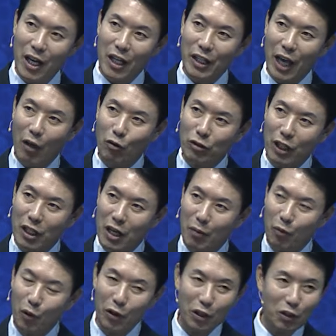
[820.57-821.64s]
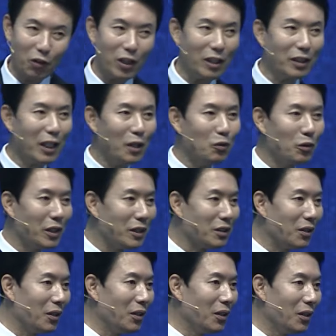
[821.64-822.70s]
예루살렘 교회를 떠났다고
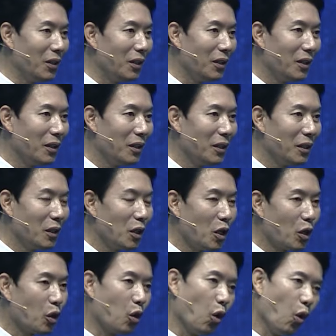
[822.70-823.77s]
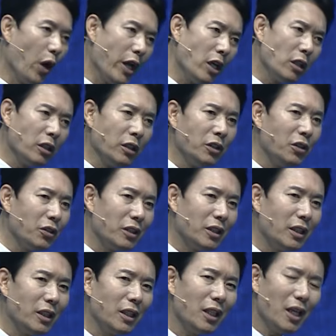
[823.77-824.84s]
해서 교회를
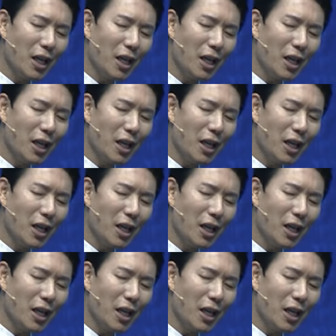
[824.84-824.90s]
등졌지